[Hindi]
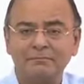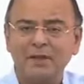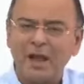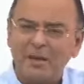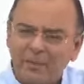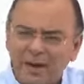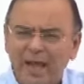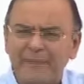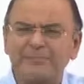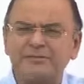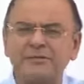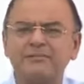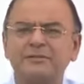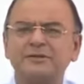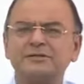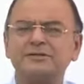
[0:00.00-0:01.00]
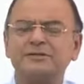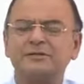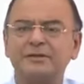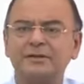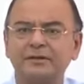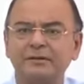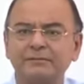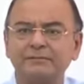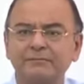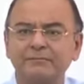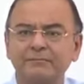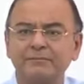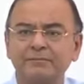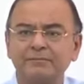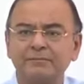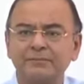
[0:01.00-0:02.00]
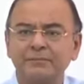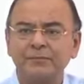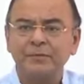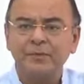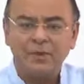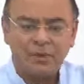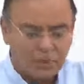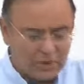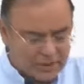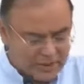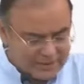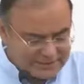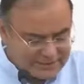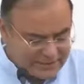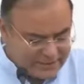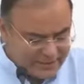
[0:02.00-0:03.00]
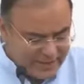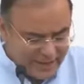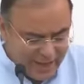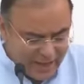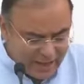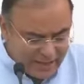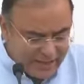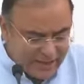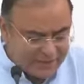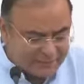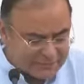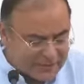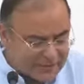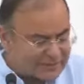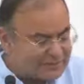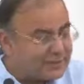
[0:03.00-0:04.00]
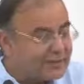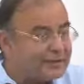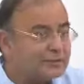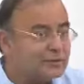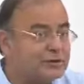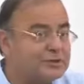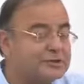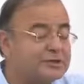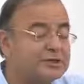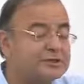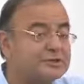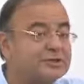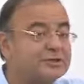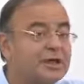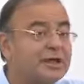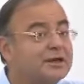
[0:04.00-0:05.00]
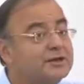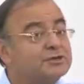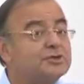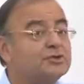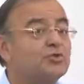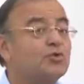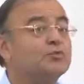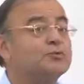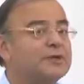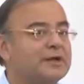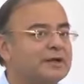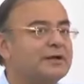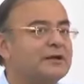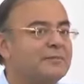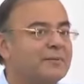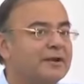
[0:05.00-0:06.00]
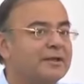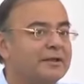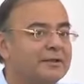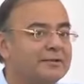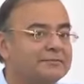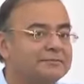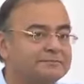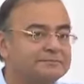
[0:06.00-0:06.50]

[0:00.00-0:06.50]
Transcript: कम लाभ से भी वंचित हैं और इसलिए आगे हम देखते हैं तो इसकी चिंता निश्चित रूप से करनी पड़ेगी